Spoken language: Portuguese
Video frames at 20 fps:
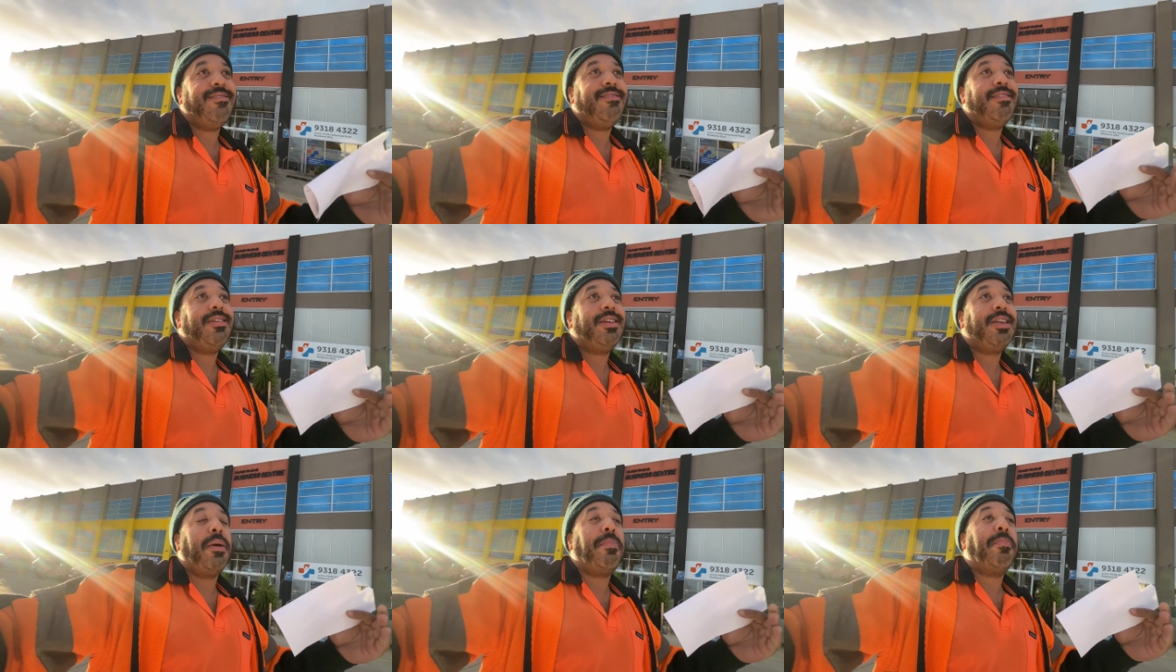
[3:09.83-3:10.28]

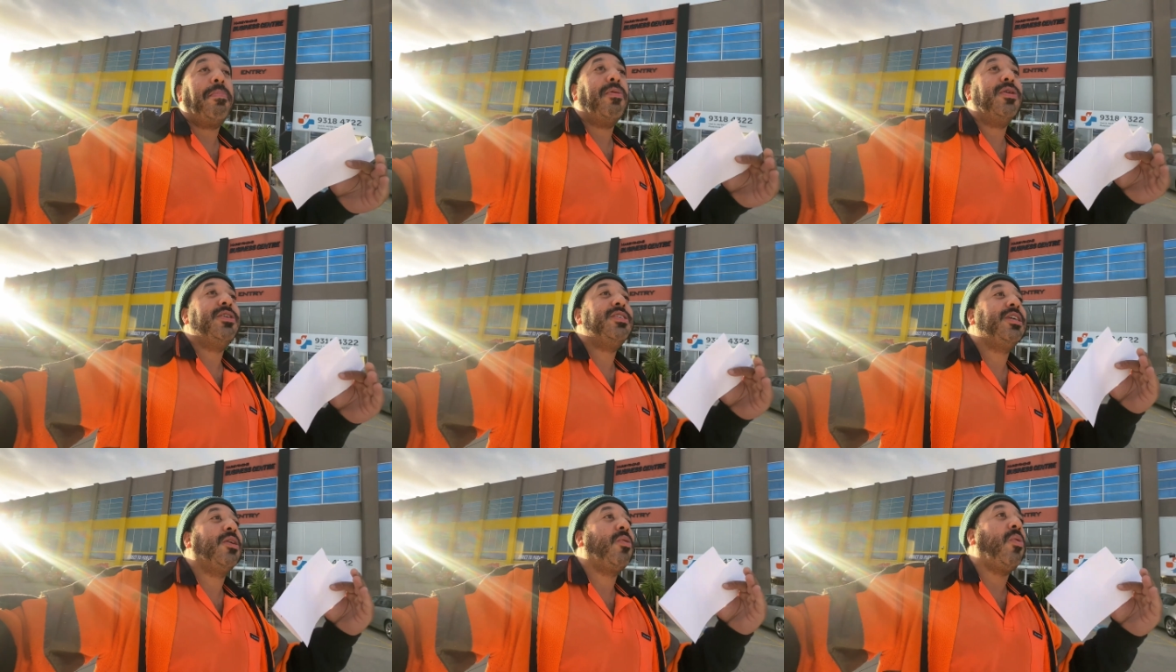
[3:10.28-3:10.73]
e
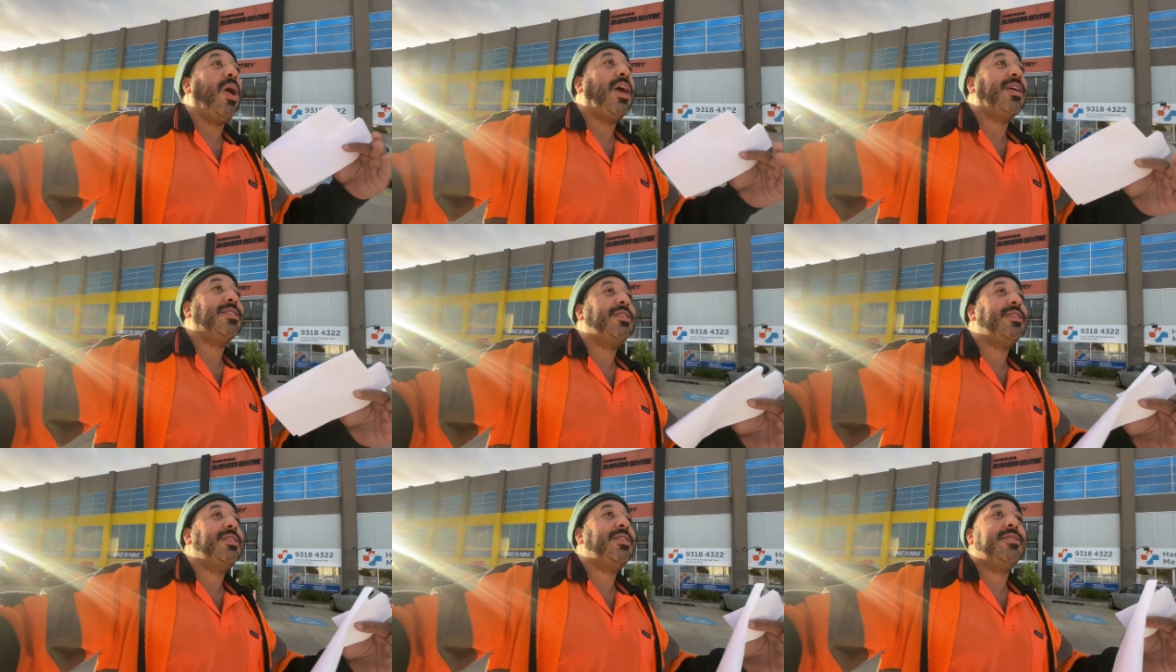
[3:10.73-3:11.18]
depois de
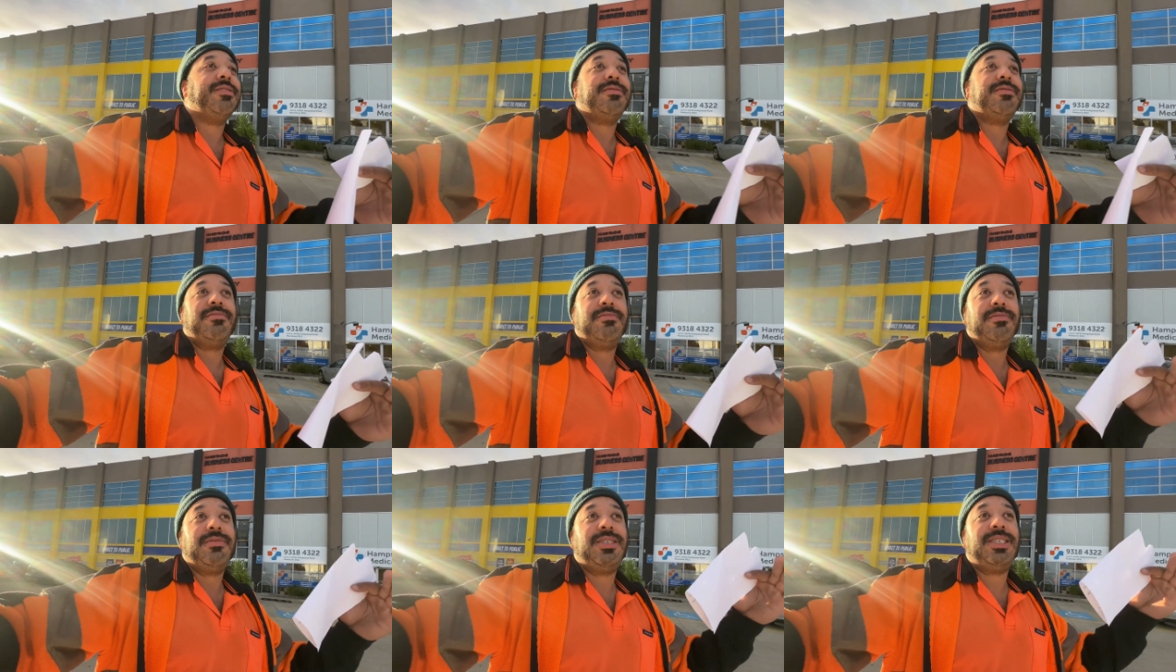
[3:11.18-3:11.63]
quase
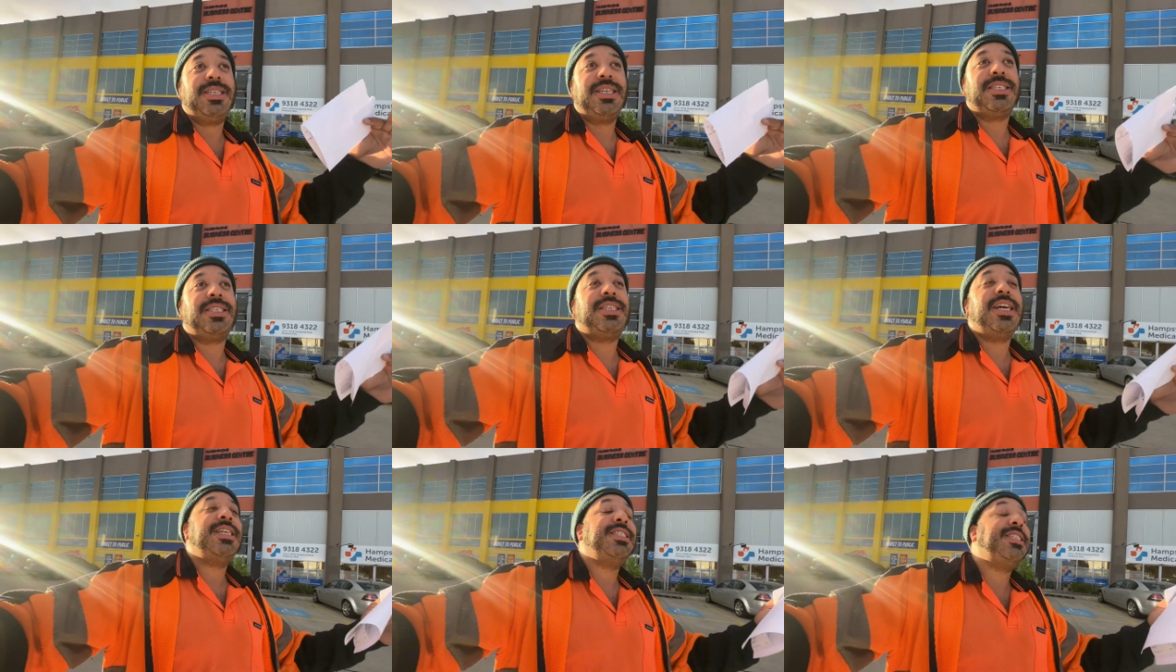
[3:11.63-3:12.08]

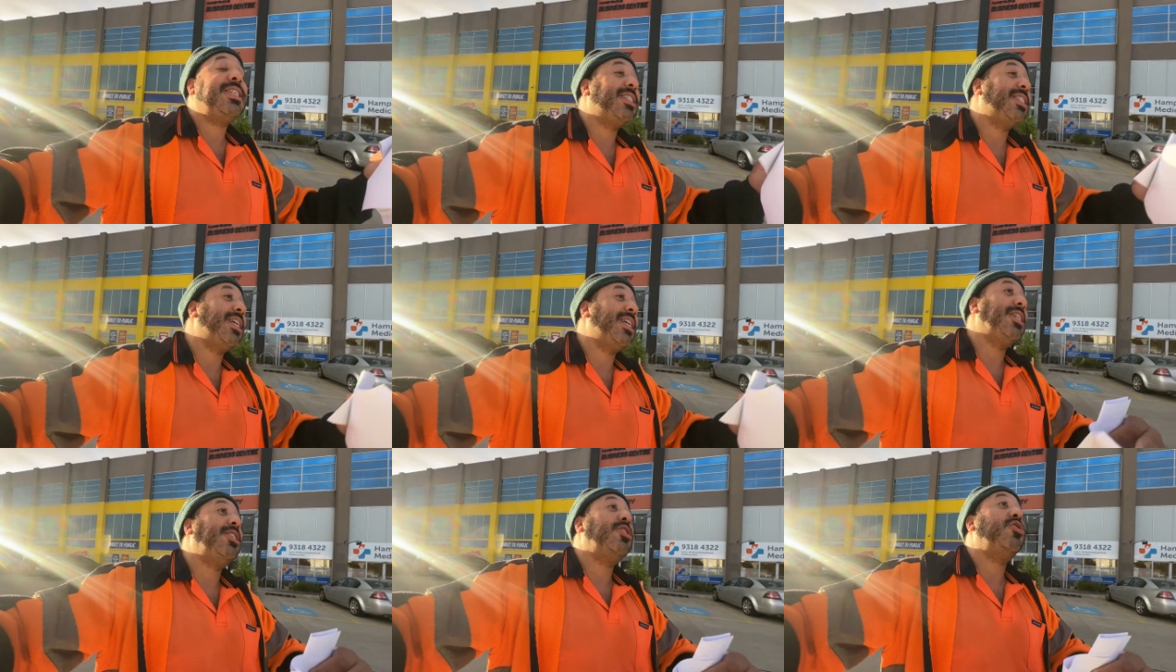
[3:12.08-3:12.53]
16,
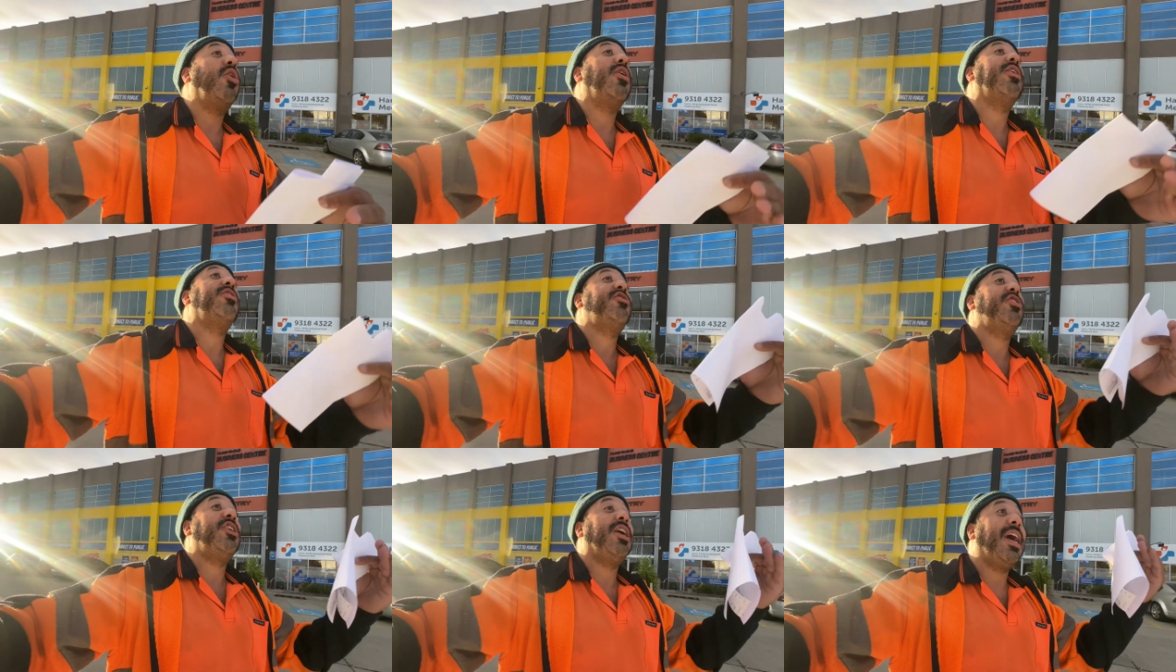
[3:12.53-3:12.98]
17
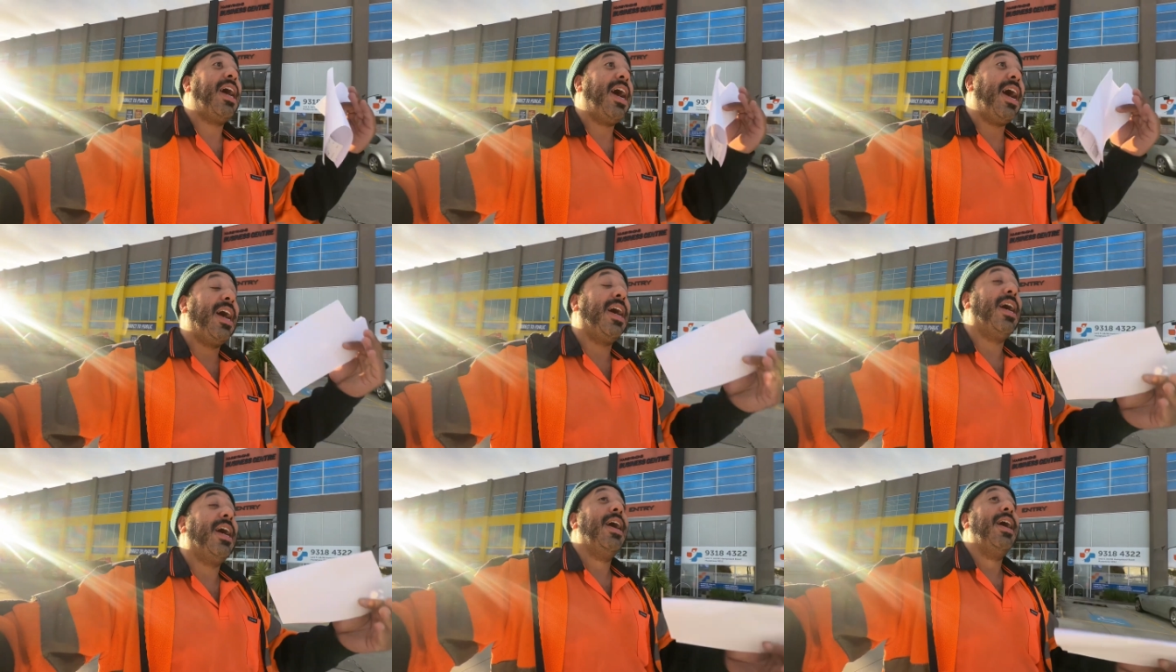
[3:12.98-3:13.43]
horas
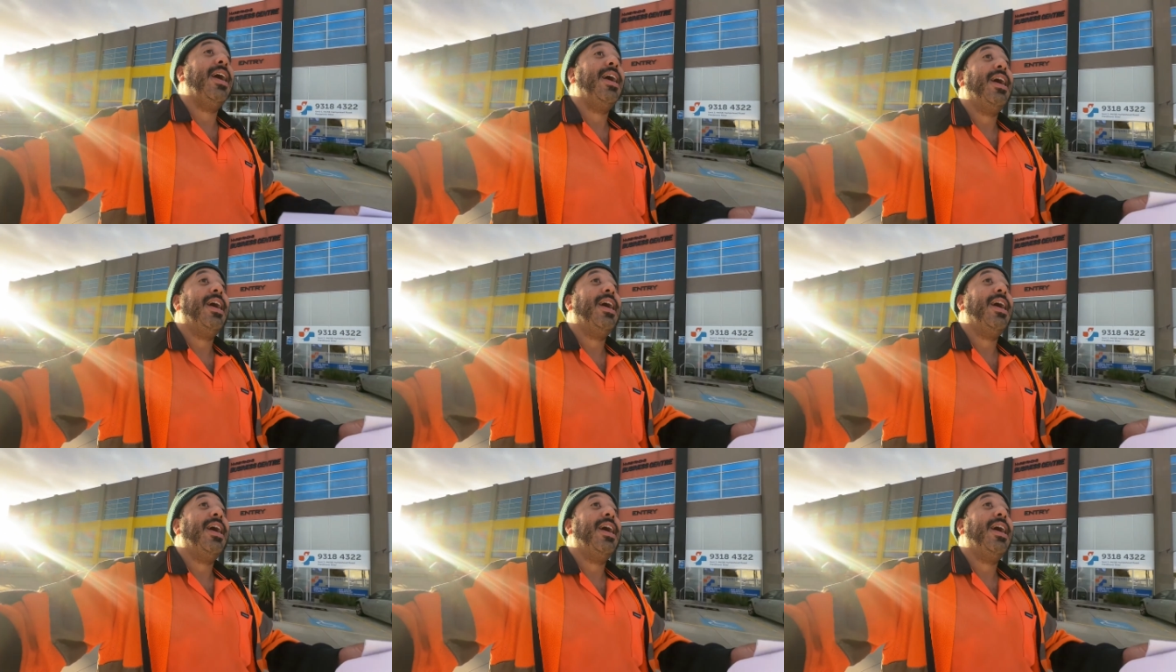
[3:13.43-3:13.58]
chegar